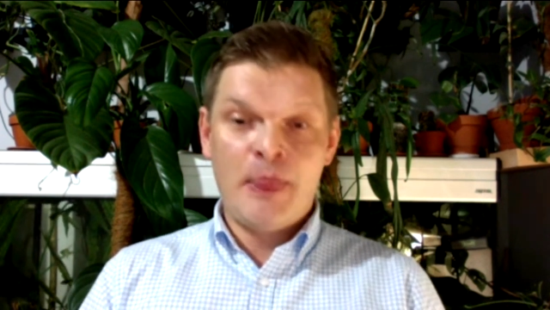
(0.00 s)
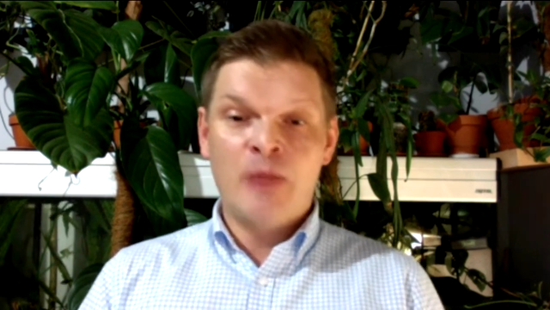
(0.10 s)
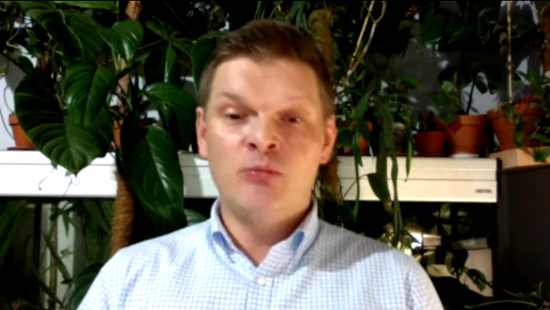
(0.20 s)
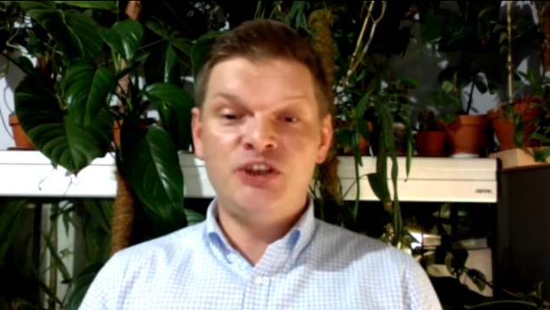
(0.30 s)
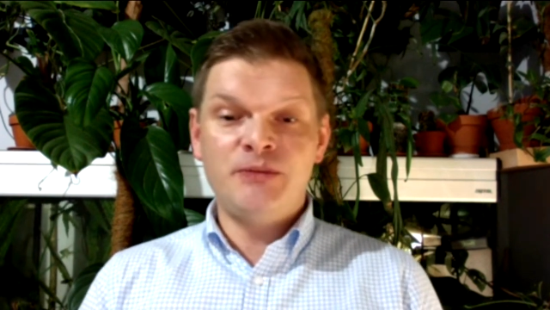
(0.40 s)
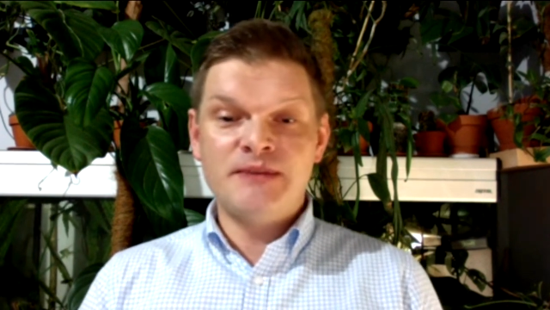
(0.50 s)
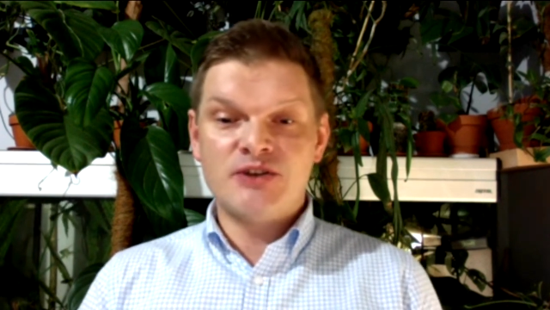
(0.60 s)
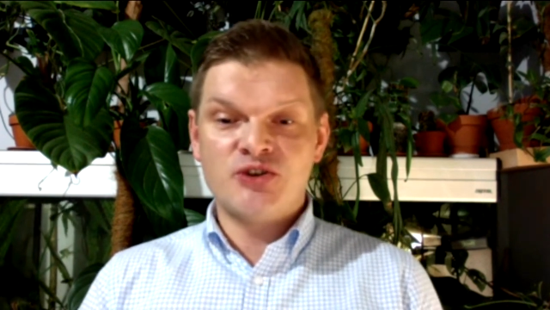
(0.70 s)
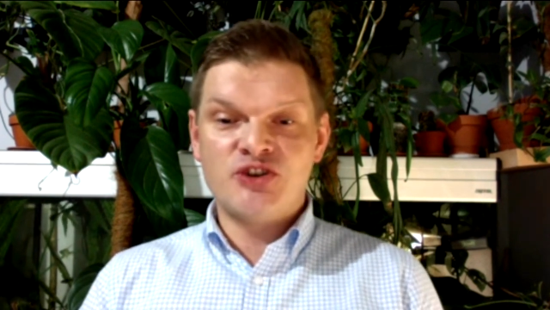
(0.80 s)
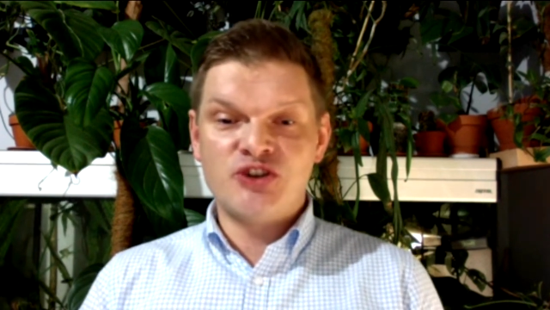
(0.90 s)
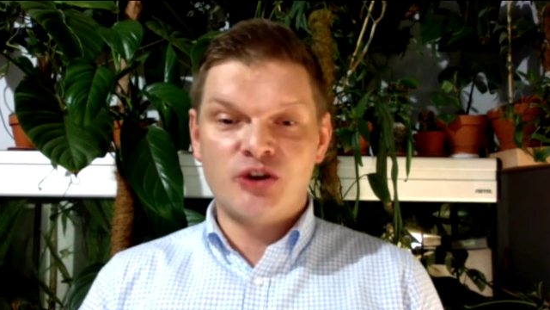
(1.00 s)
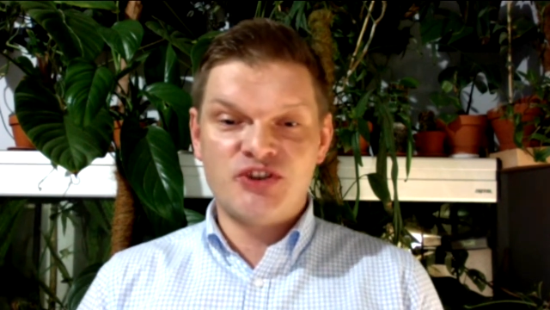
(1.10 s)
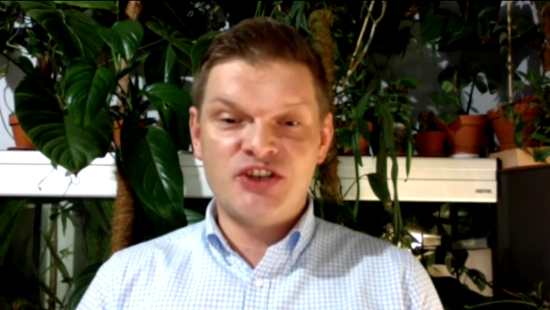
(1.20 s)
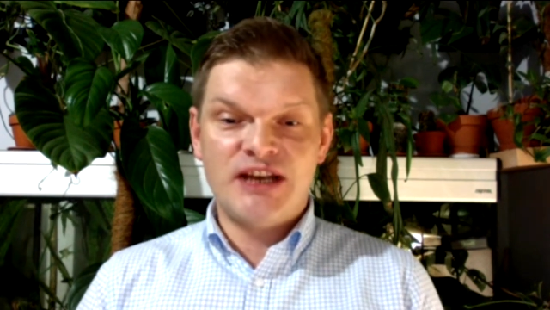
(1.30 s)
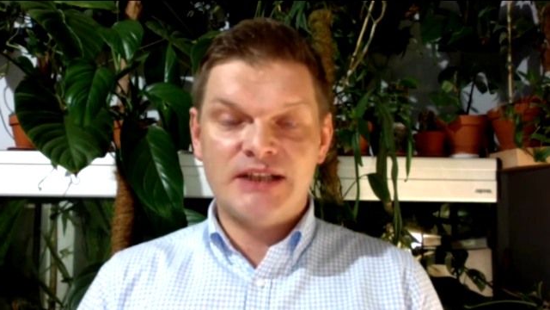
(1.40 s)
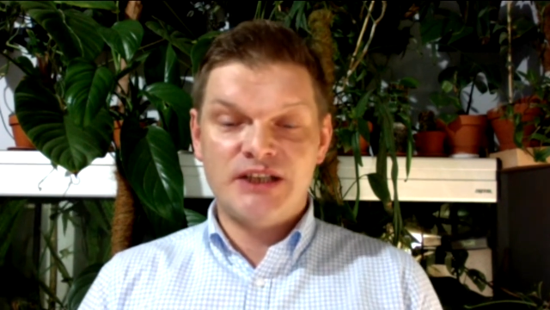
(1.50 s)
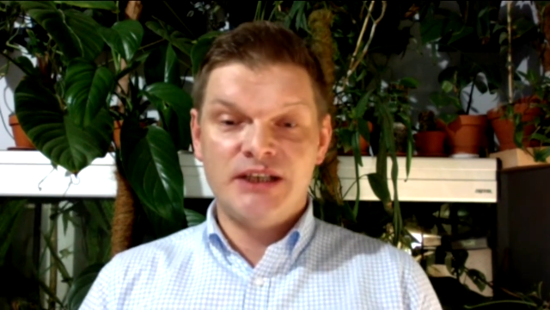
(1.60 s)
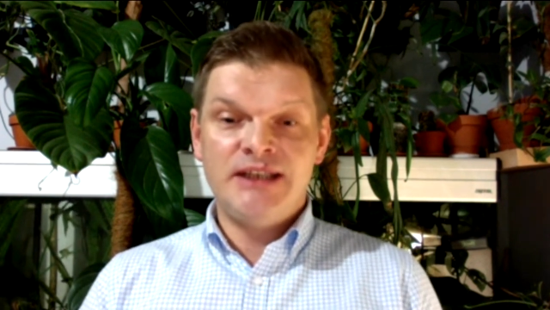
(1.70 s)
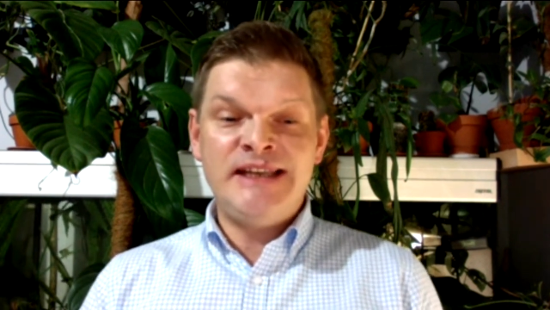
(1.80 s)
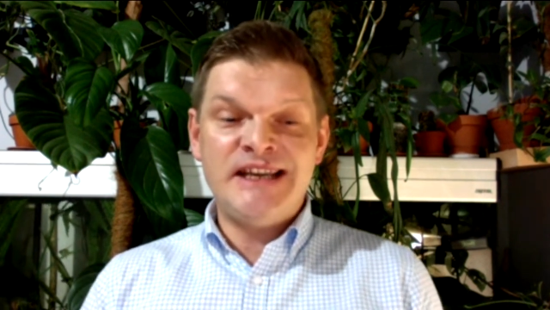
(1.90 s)
Musimy zacząć to rozdzielać,
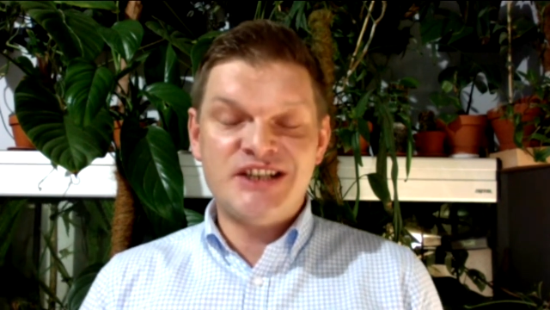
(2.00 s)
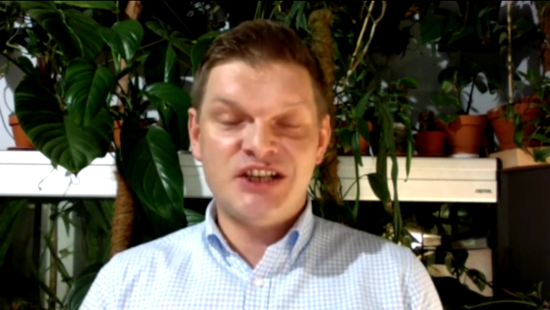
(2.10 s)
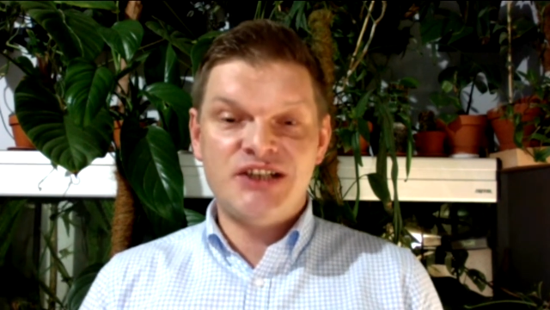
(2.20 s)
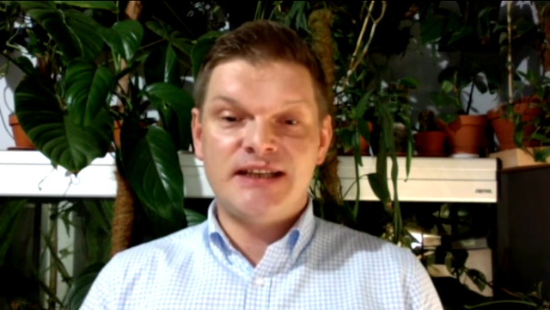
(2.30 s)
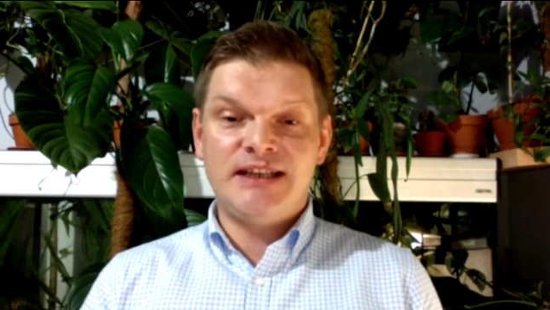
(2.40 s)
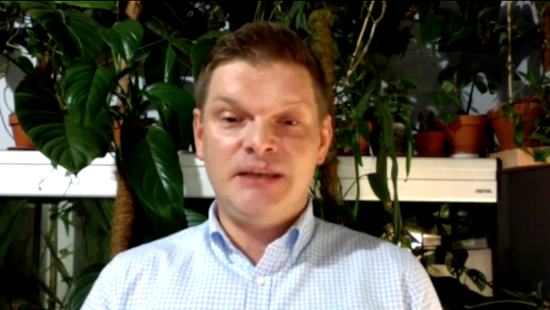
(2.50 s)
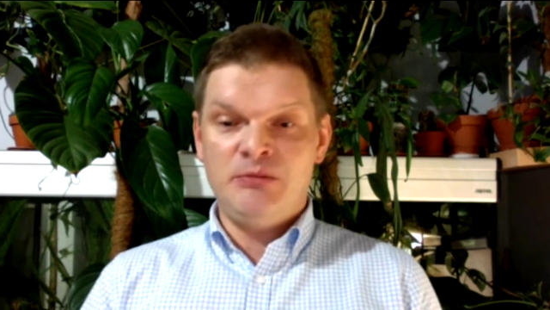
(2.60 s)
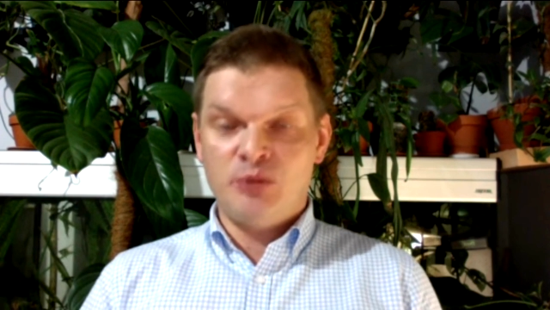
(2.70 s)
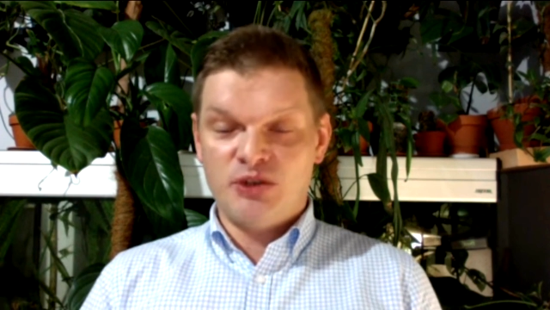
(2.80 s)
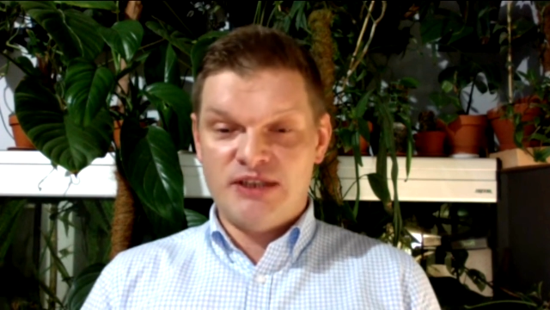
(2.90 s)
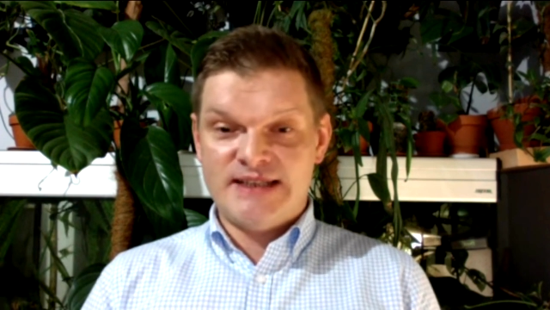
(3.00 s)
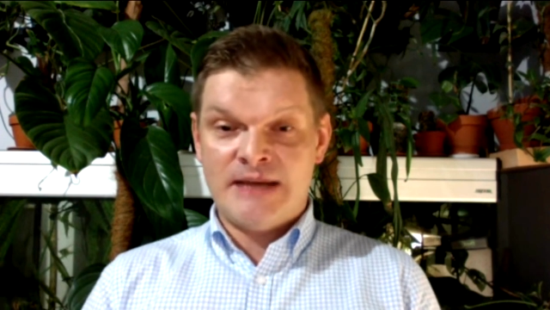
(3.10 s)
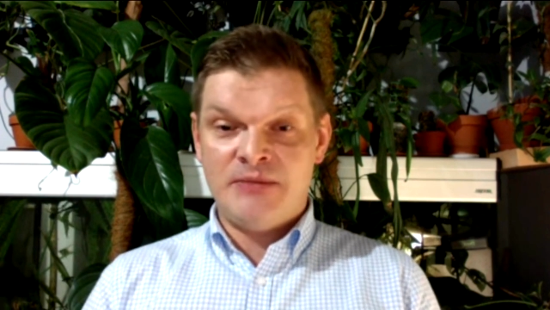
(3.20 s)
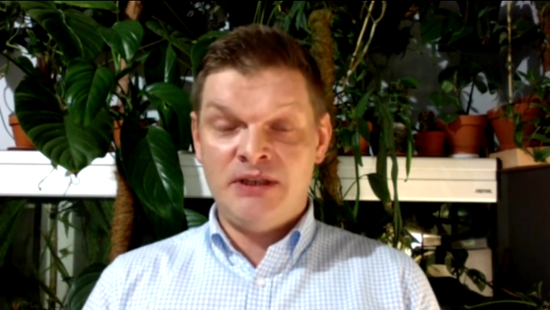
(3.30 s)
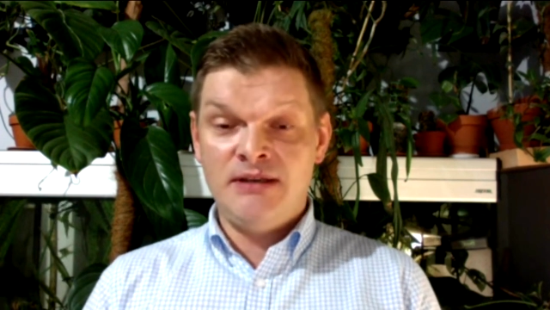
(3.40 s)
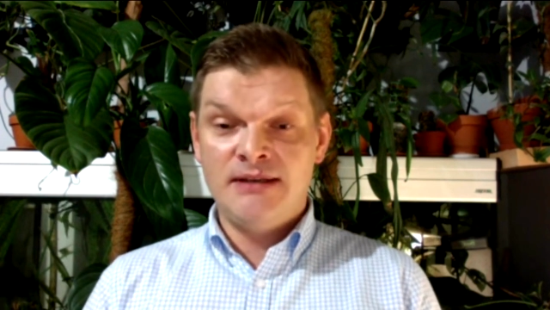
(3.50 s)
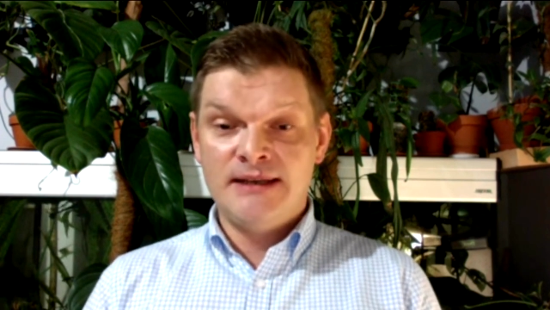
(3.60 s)
nie żyć takimi bodźcami,